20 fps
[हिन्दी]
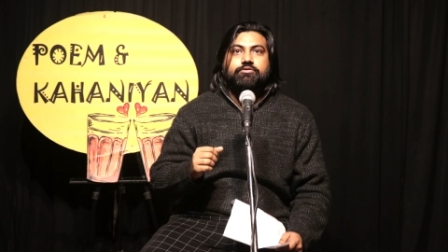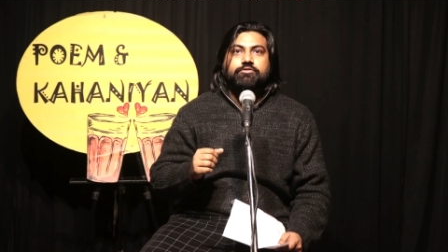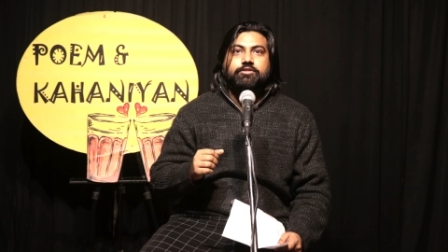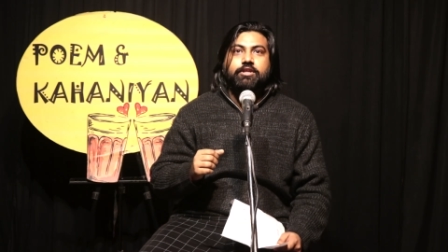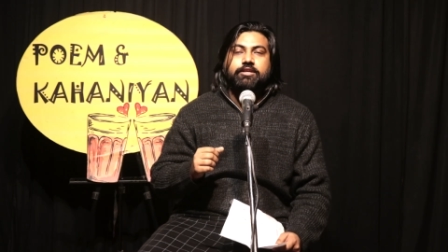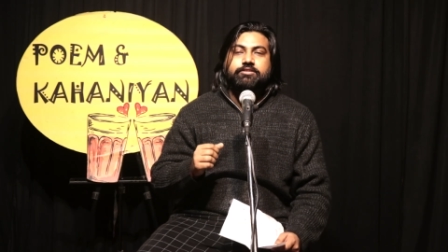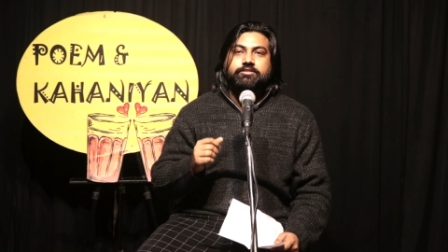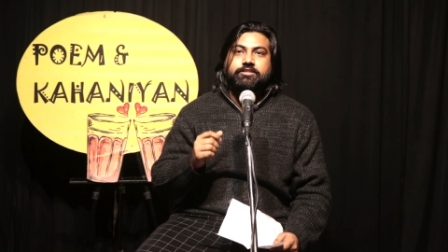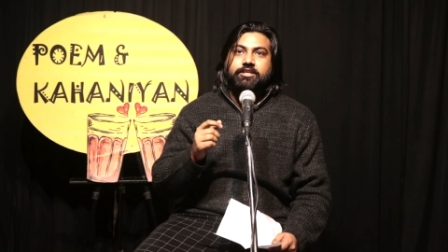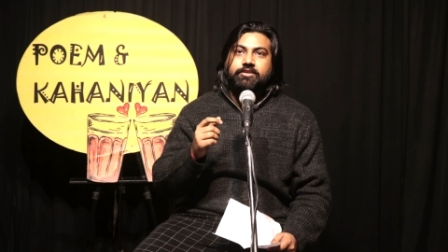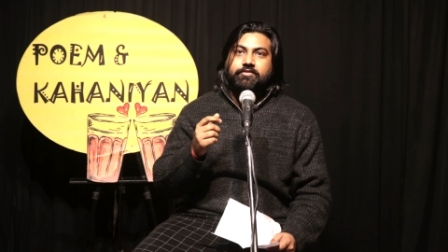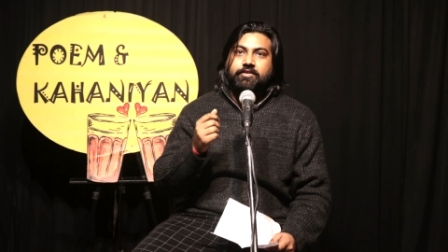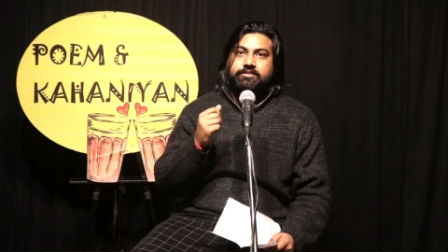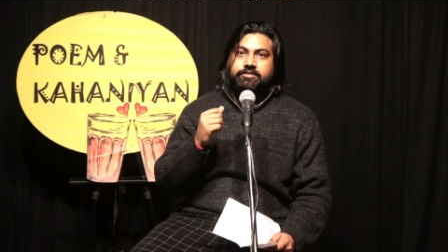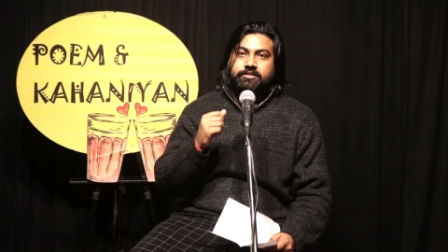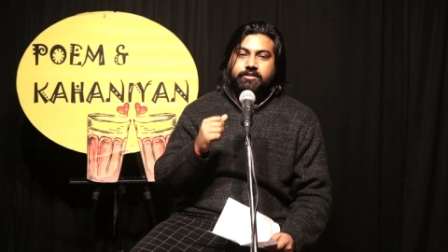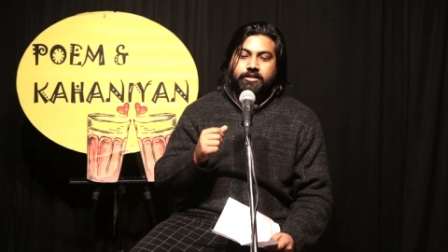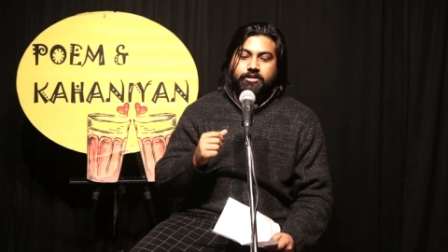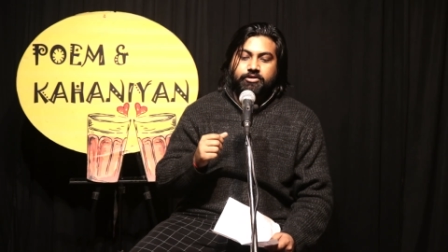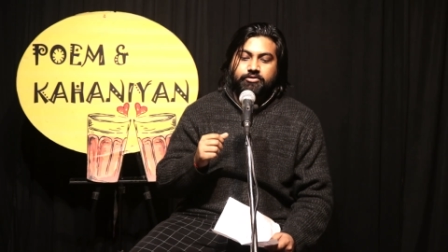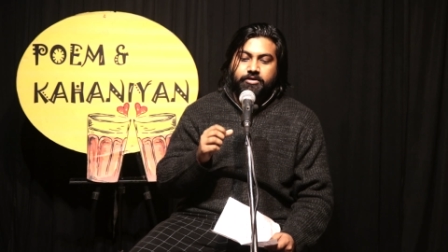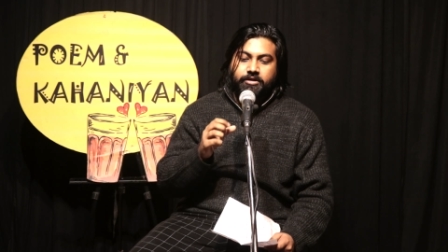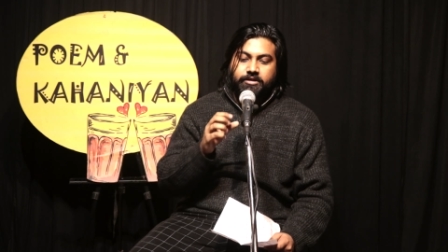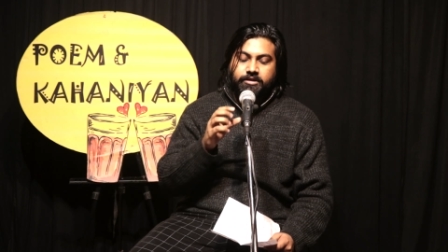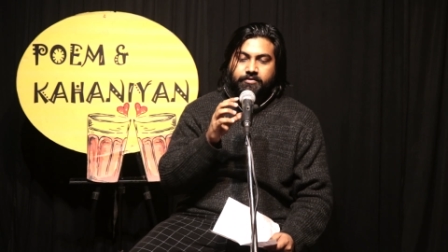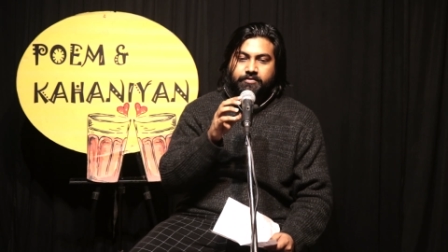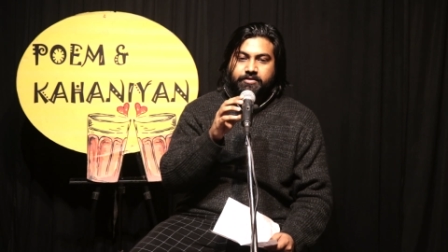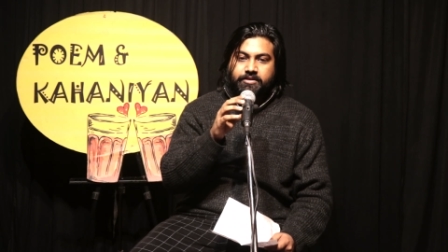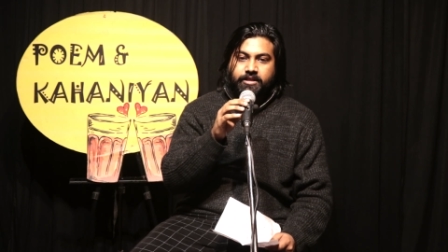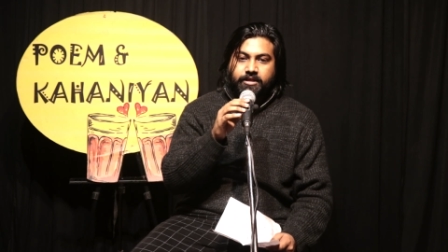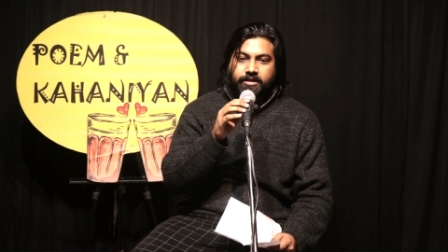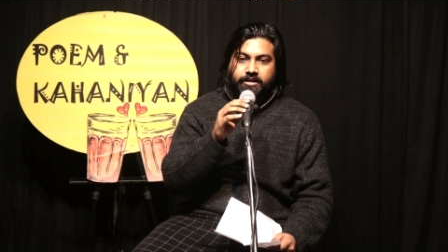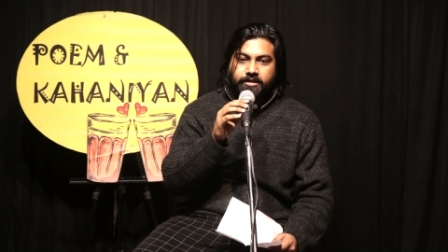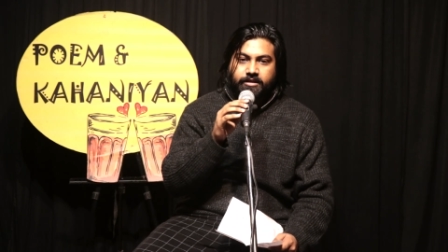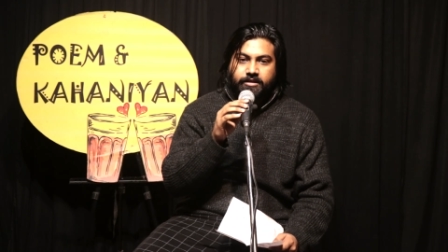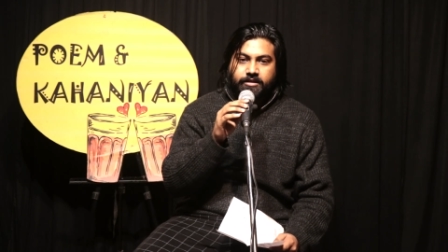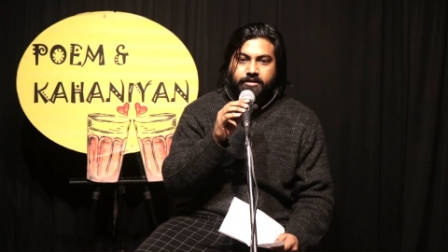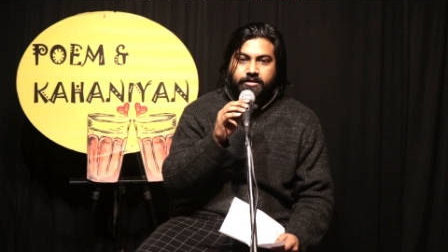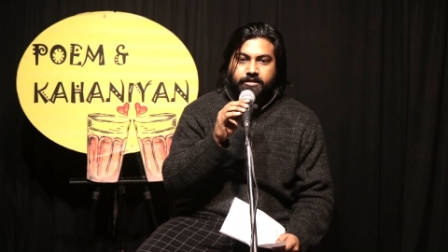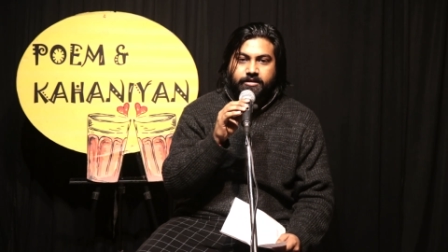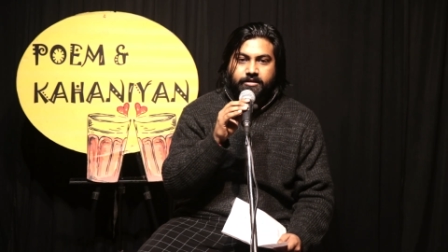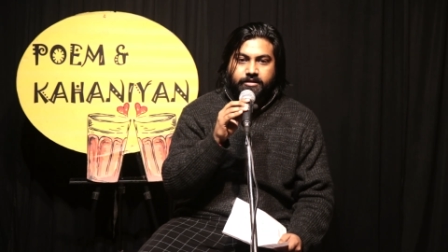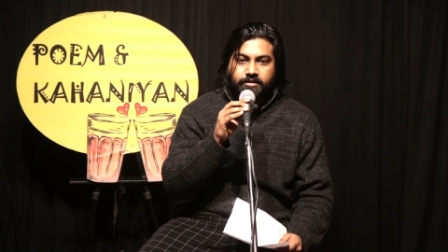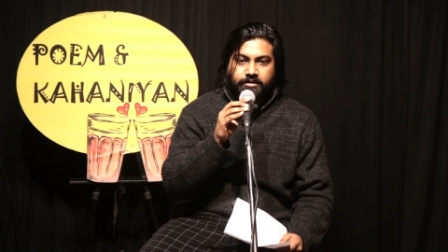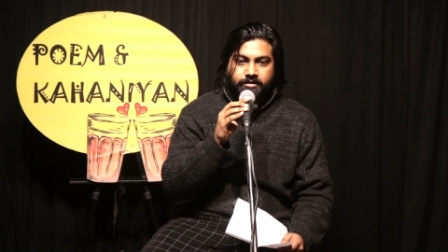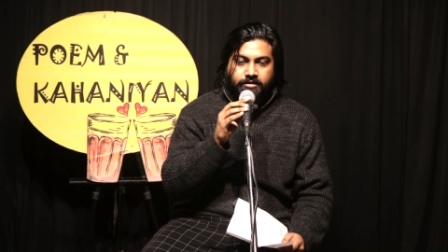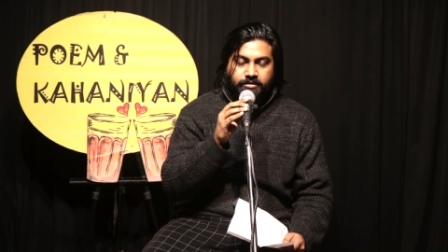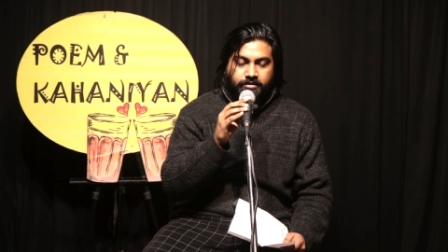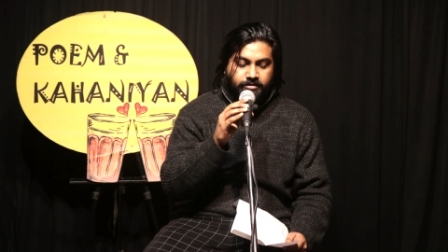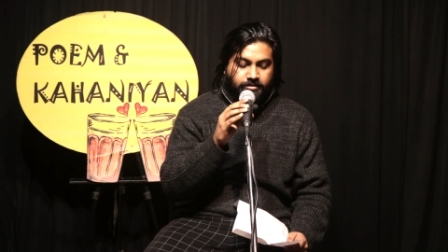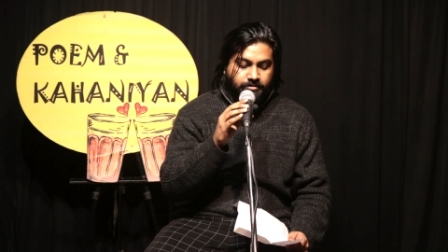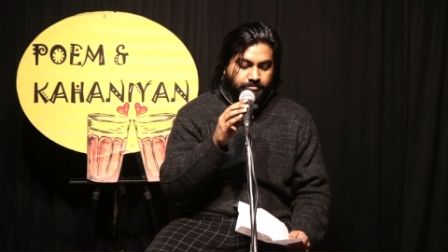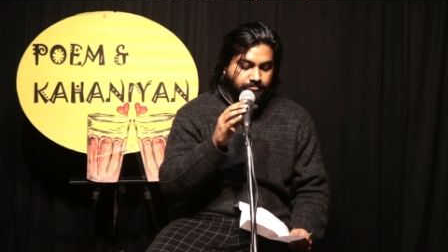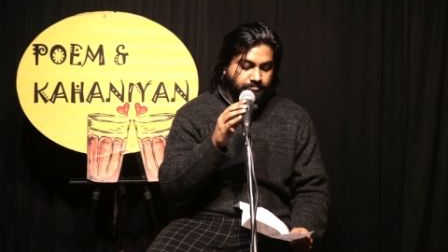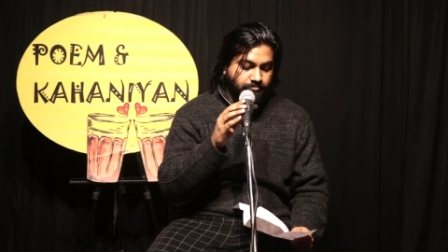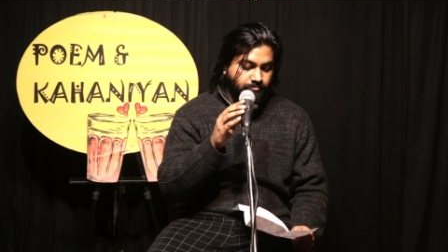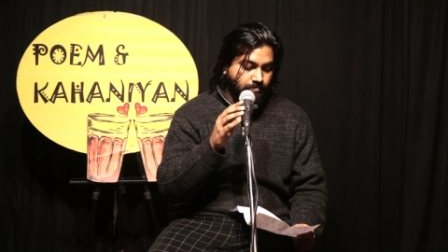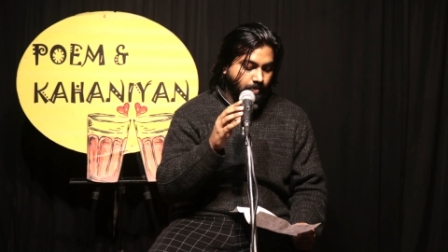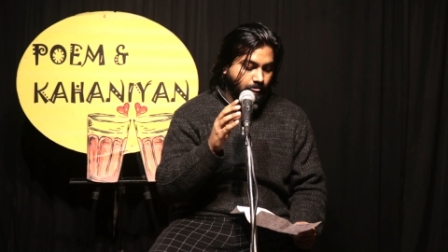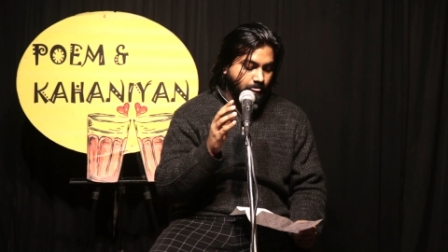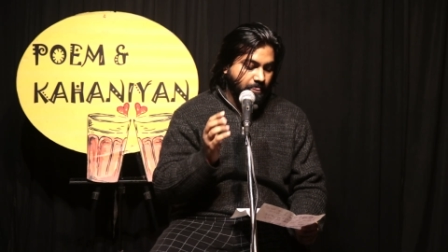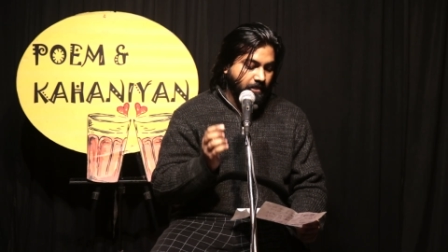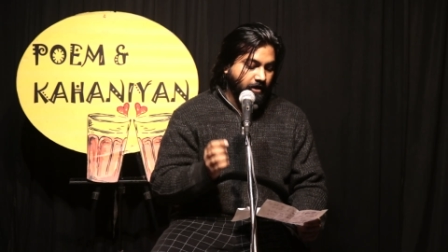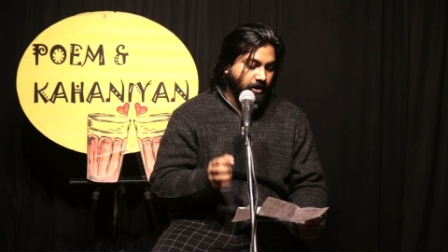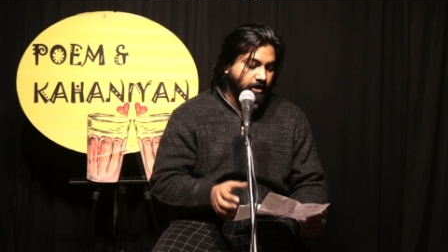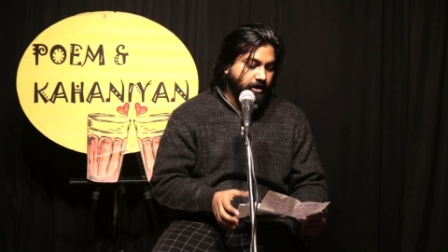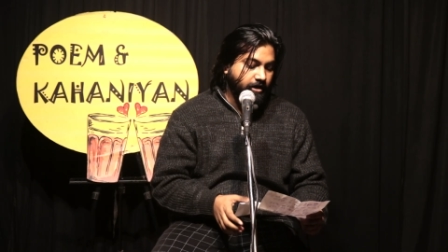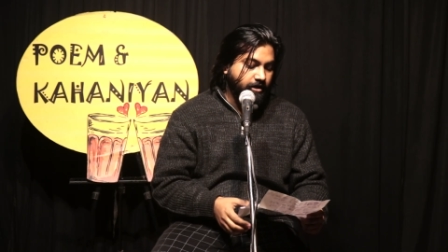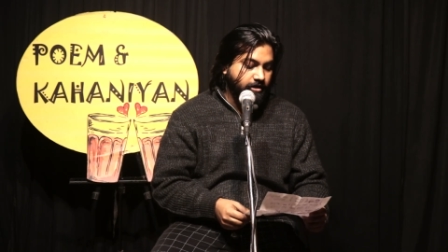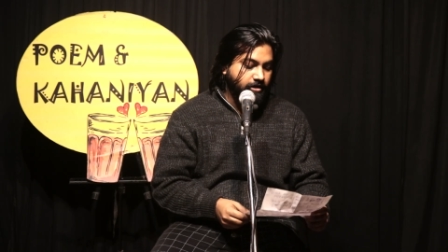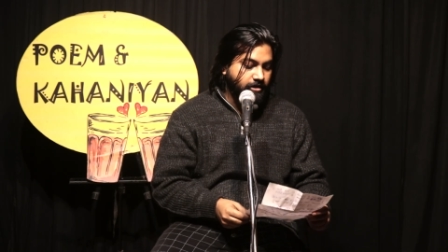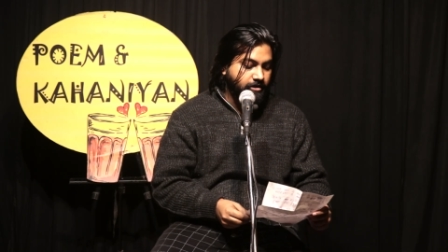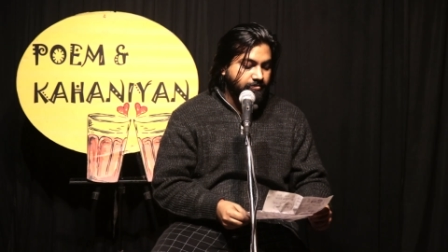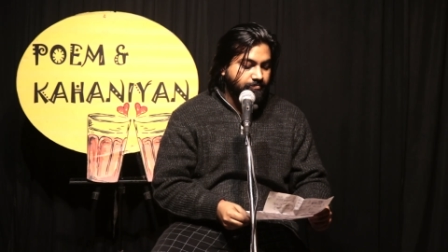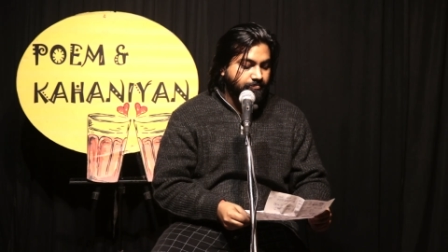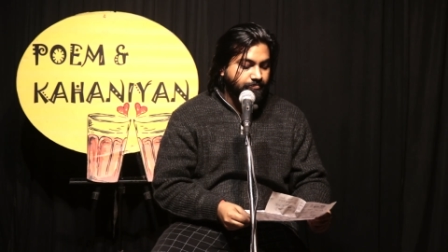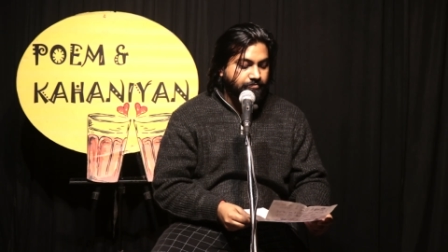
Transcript: उदासी के वक्त की लिखी कविता है कहा है कि